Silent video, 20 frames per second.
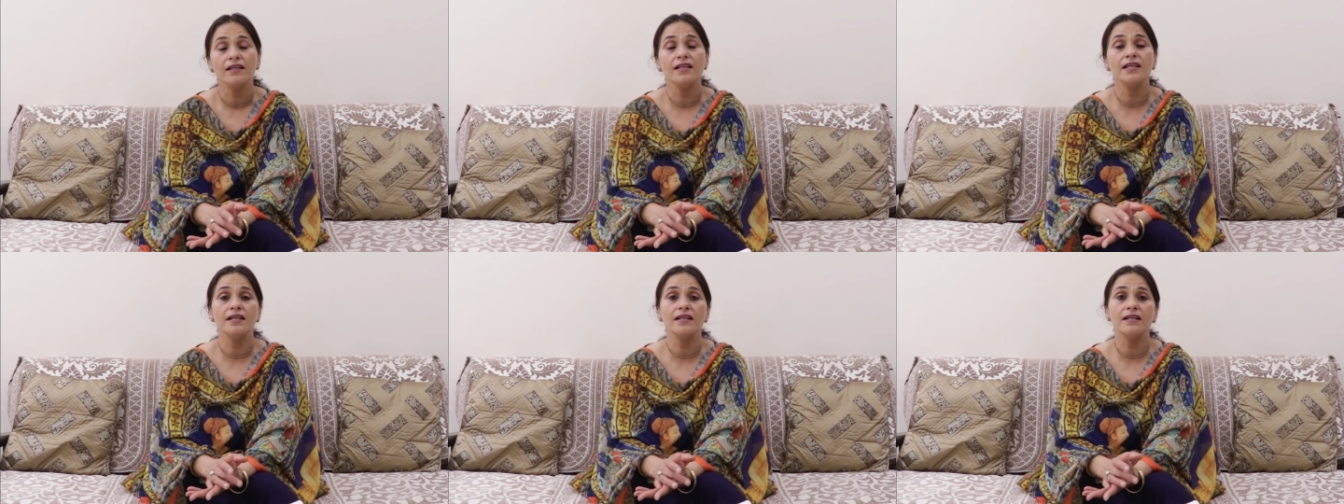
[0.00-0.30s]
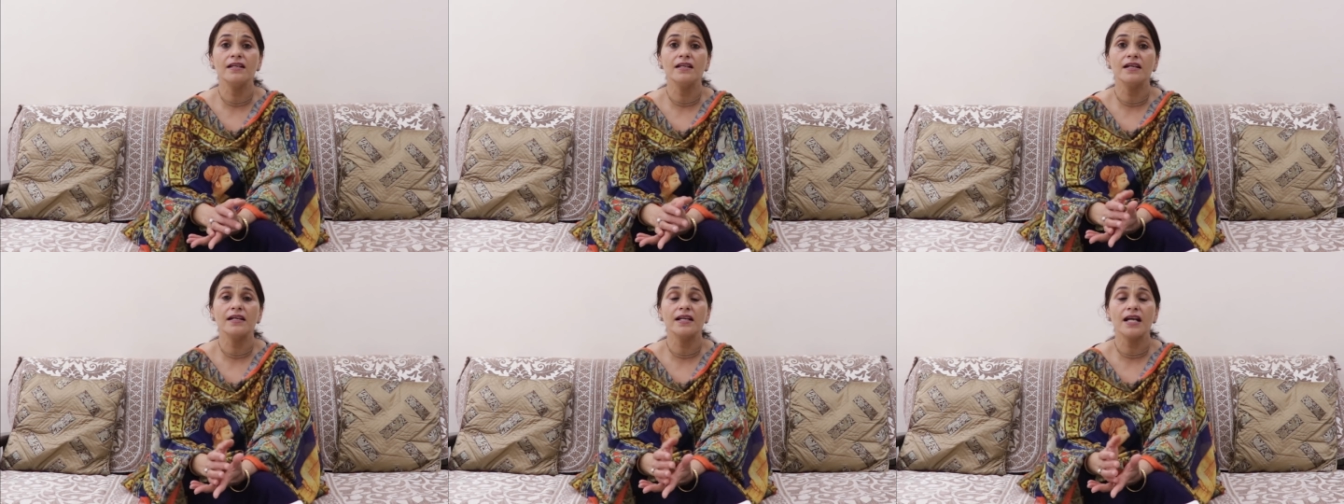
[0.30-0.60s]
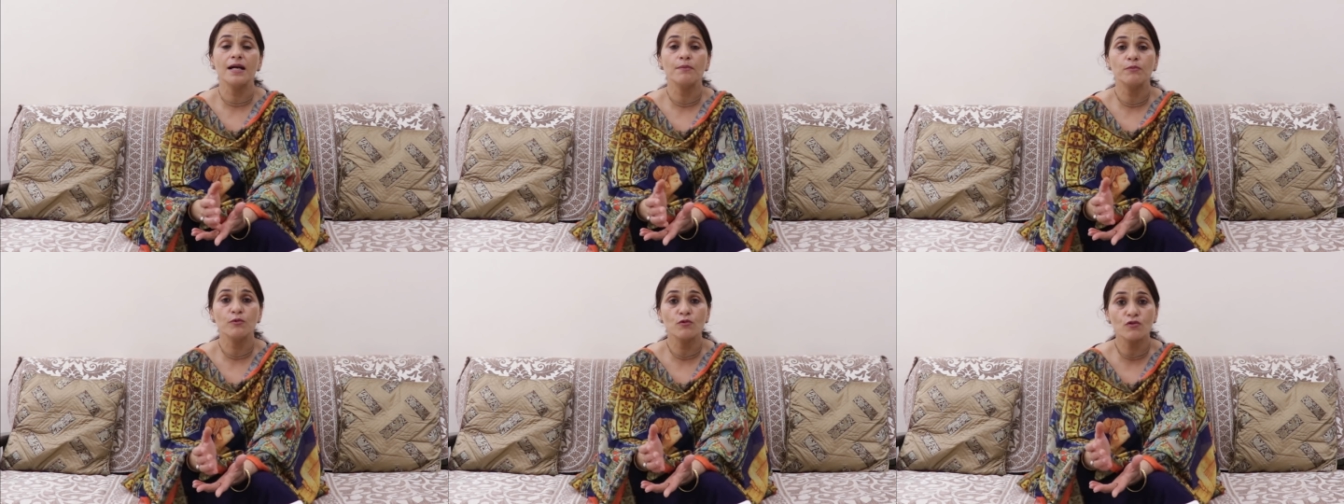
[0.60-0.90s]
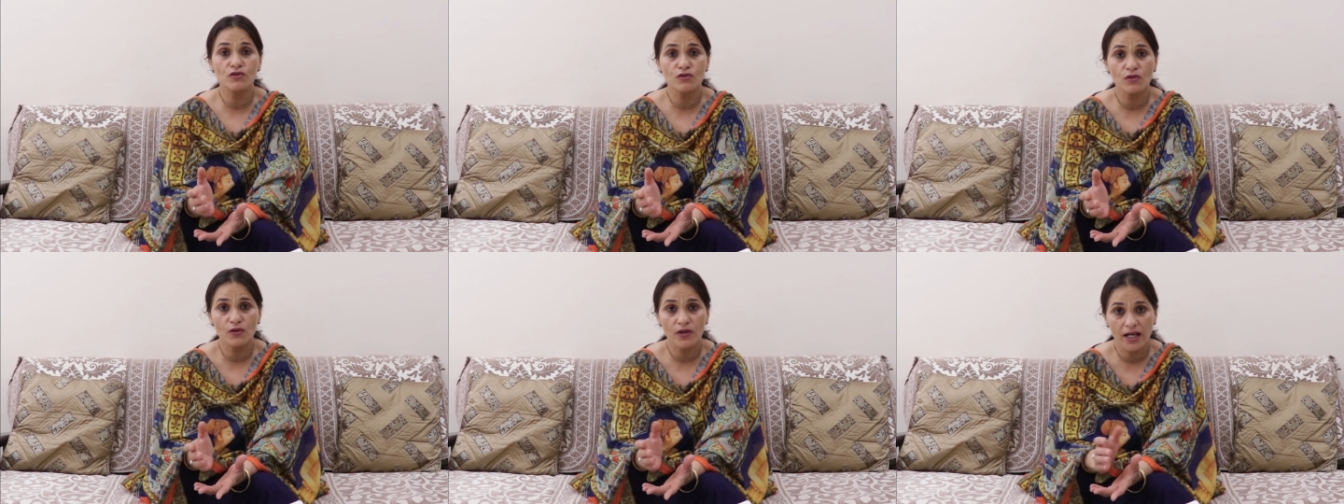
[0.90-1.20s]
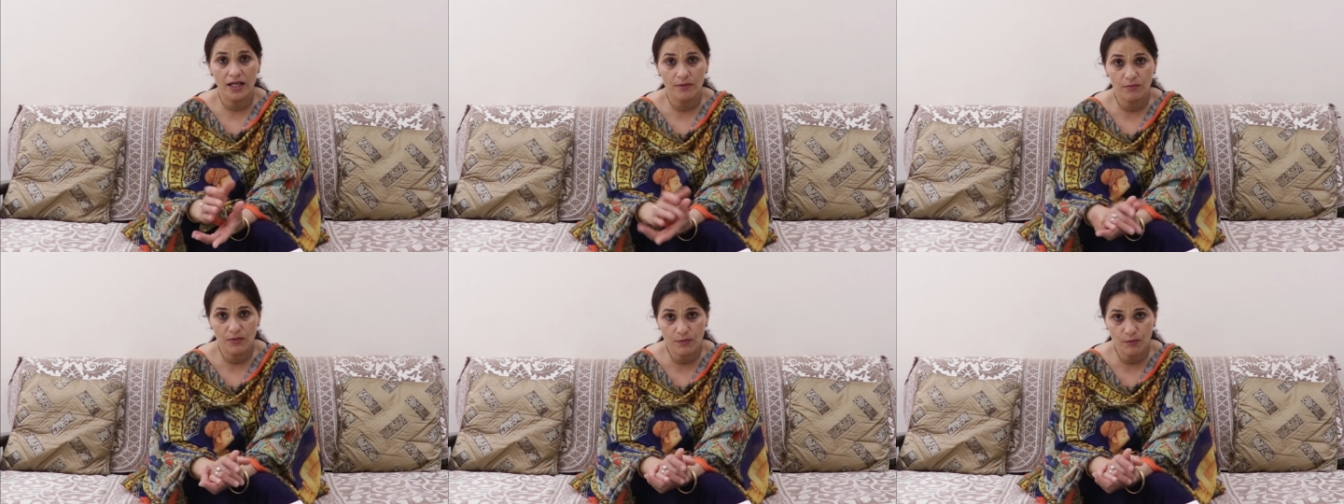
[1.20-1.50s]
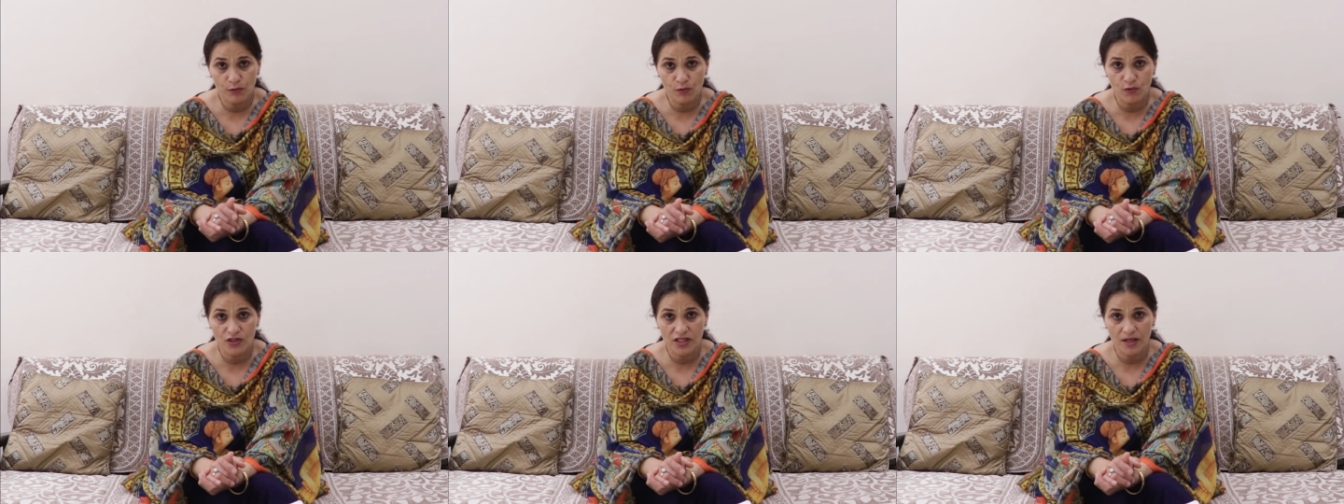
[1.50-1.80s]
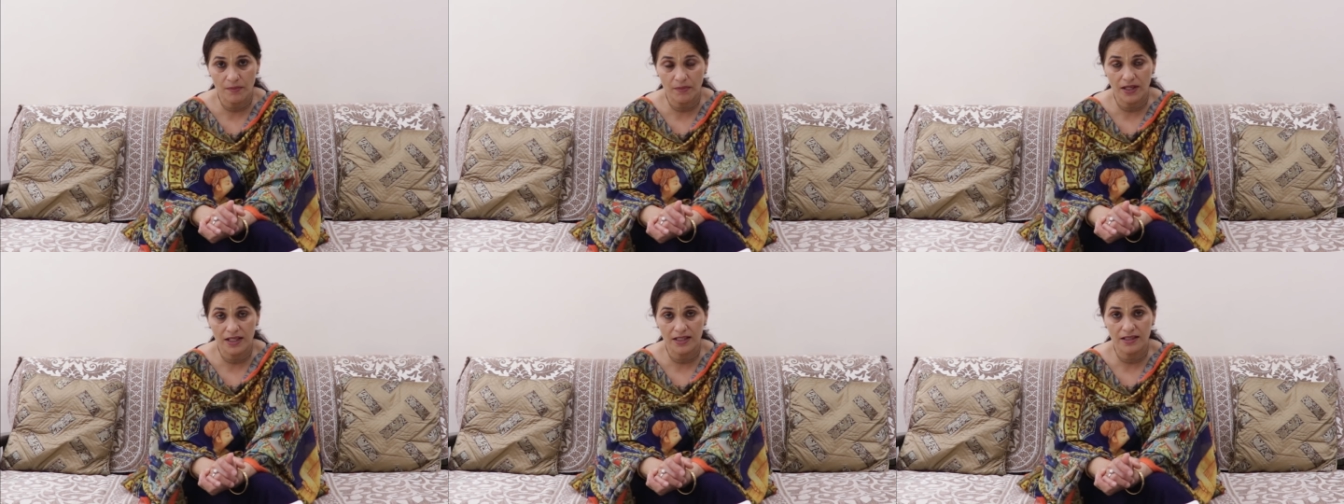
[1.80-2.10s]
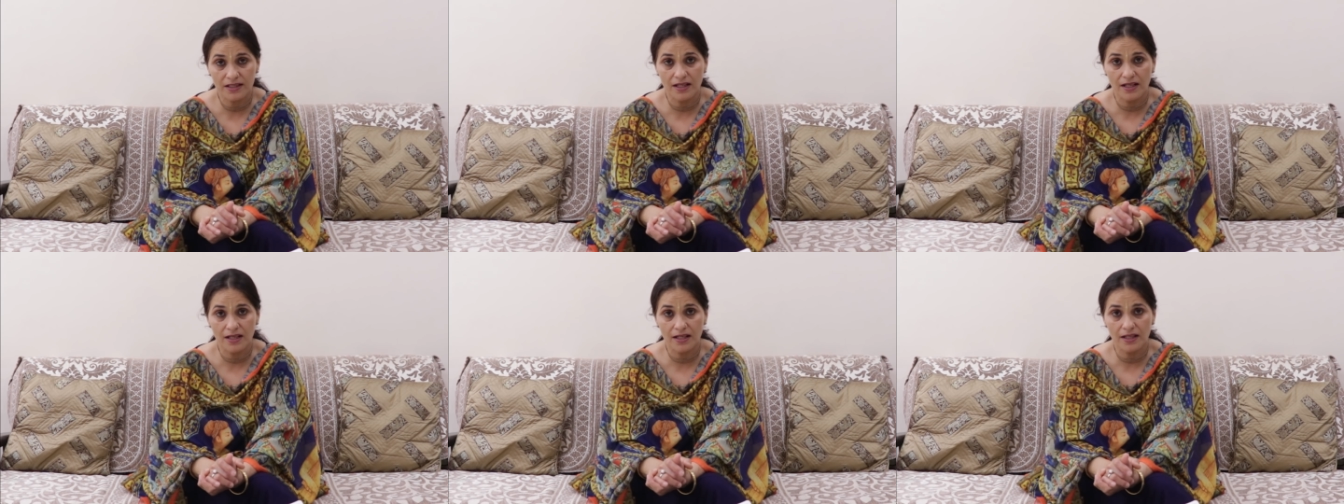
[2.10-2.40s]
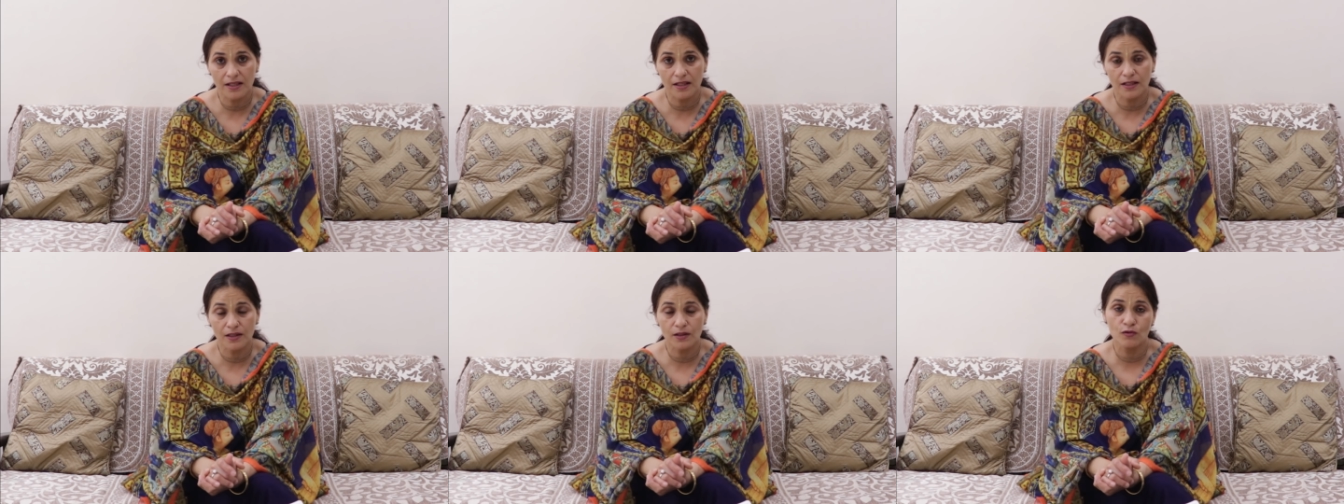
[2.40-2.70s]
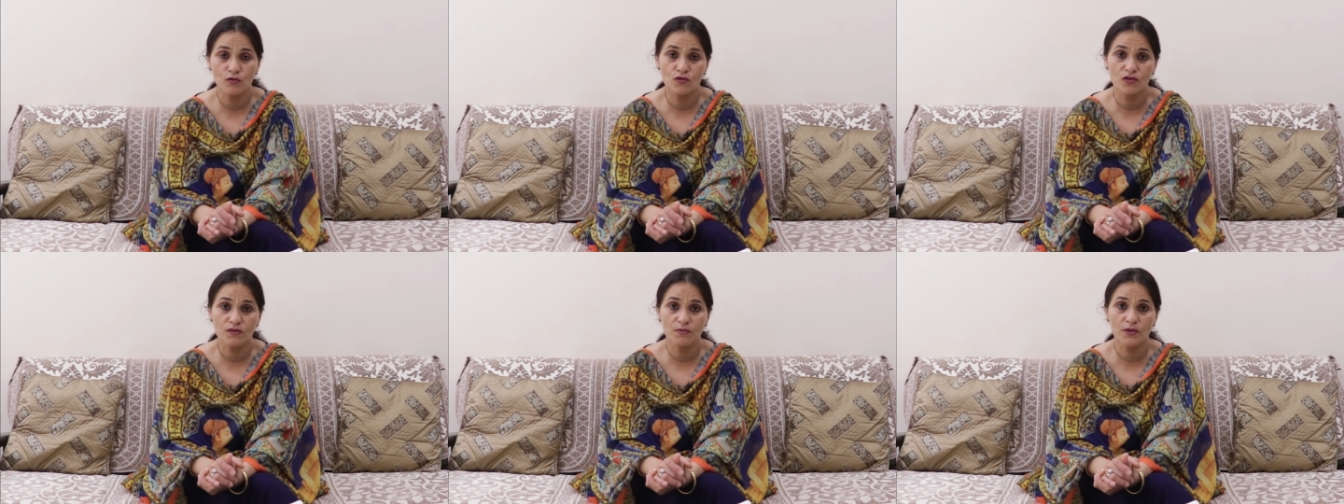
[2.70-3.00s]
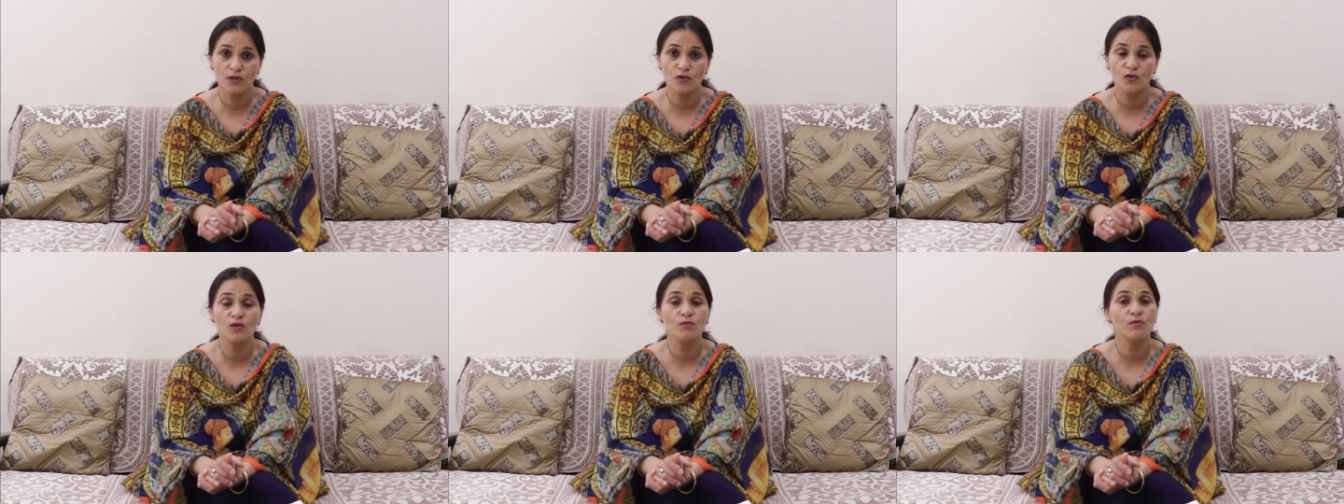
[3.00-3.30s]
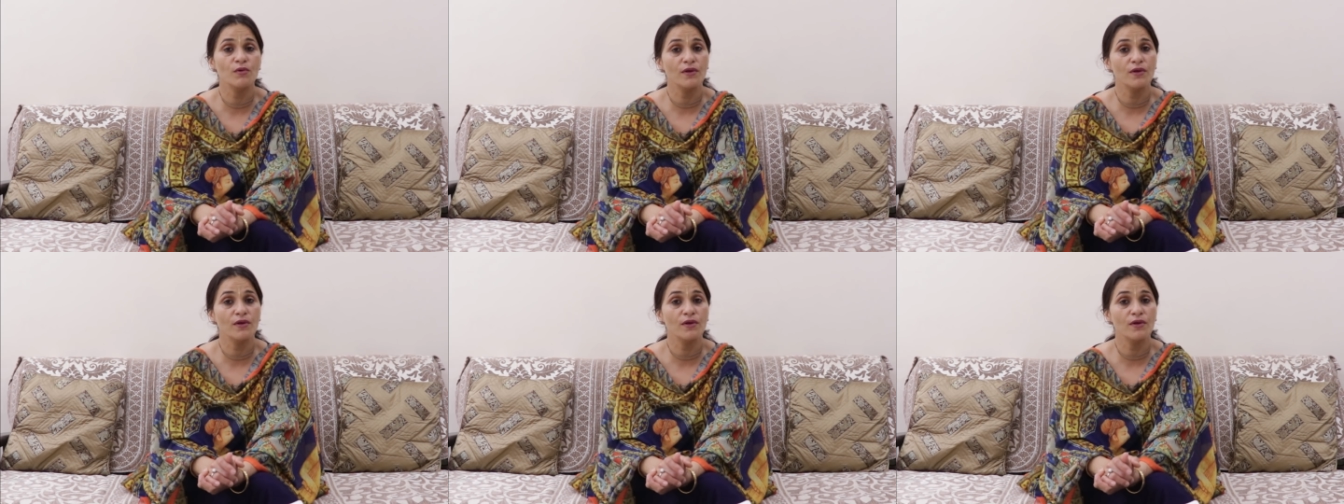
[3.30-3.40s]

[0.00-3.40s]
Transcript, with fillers: लेकिन अगर आप उस दौरान भी पूजा पाठ करेंगे तो उसमें कोई